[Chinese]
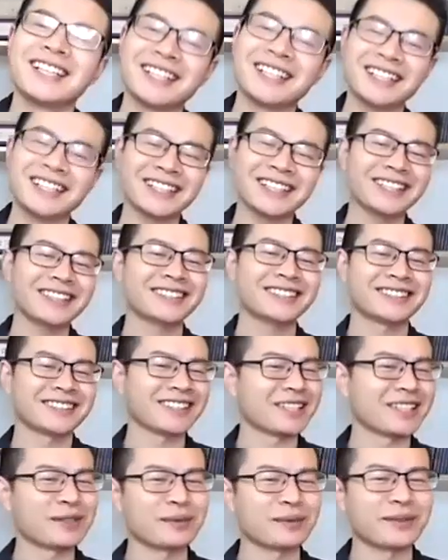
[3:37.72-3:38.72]
OK，
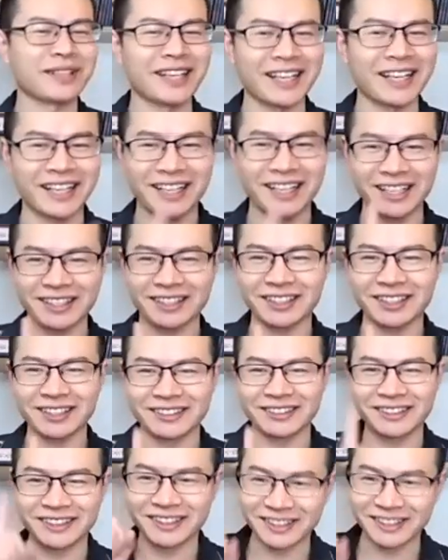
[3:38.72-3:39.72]
那我们来看
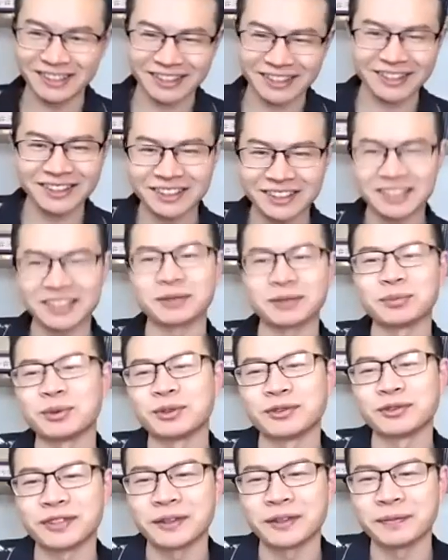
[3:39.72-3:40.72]
的生词
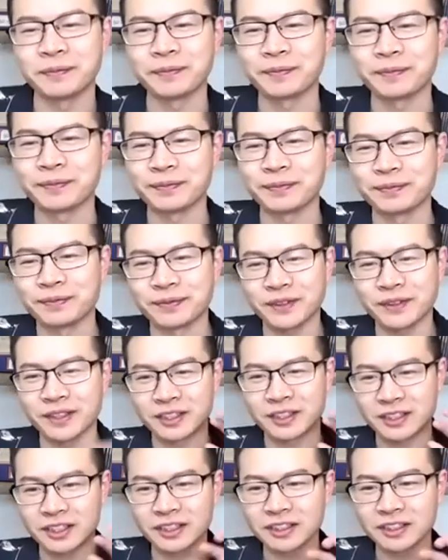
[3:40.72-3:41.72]
部分，嗯，
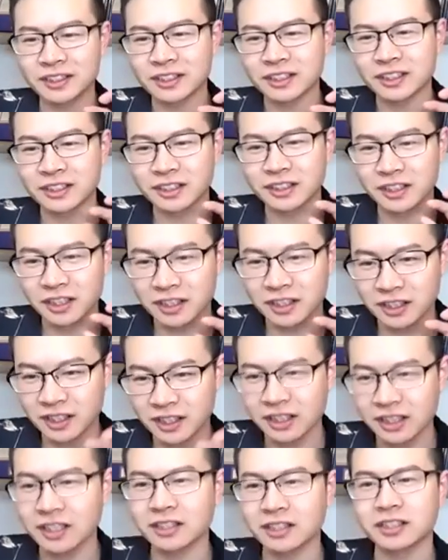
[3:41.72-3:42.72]
生词这个
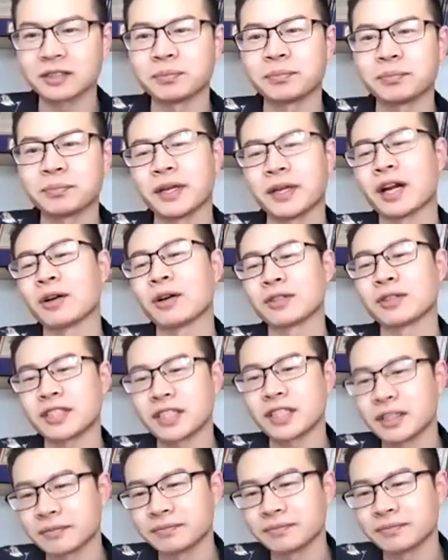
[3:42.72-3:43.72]
第一个是表
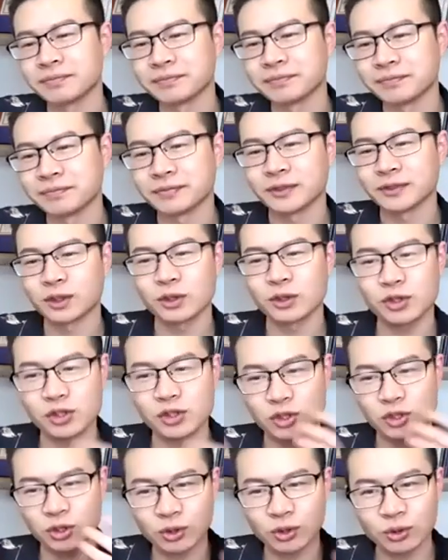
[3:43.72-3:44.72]
现，the
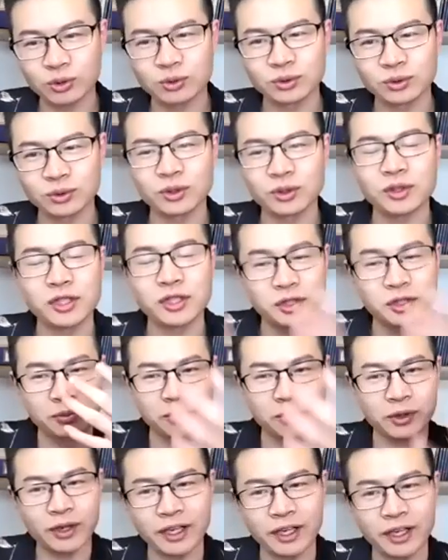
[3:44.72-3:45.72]
show，the
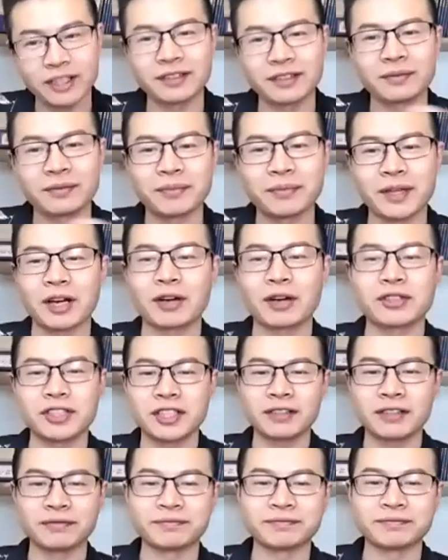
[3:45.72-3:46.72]
display，表
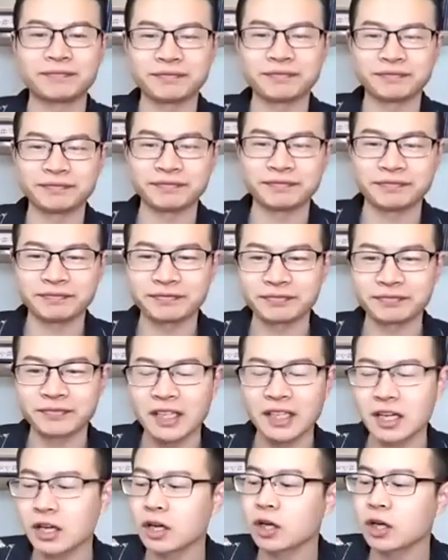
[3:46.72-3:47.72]
现，嗯，
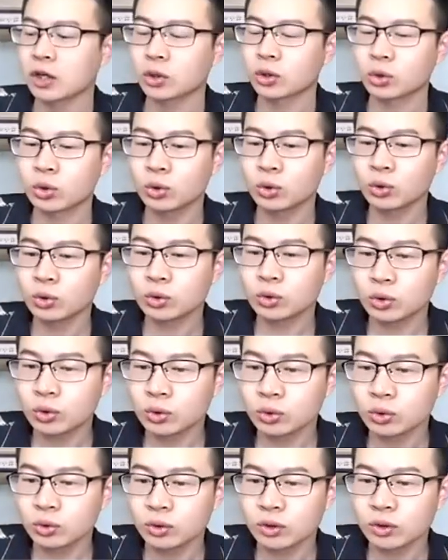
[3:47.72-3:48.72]
突
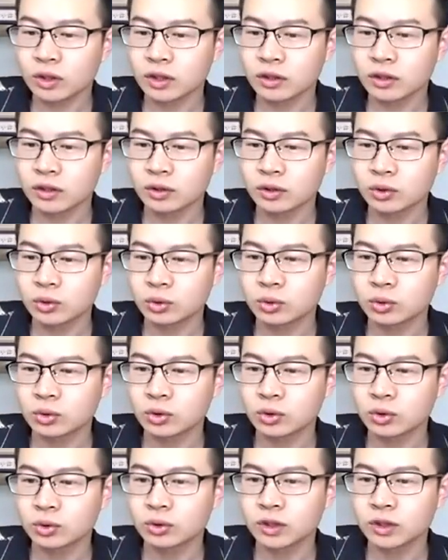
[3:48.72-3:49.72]
出，突
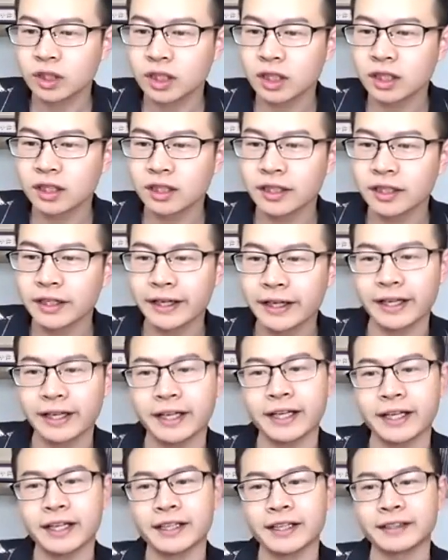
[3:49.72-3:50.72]
出呢，
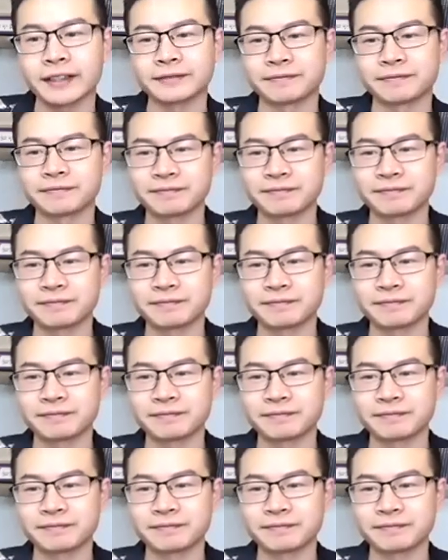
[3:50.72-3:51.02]
哎，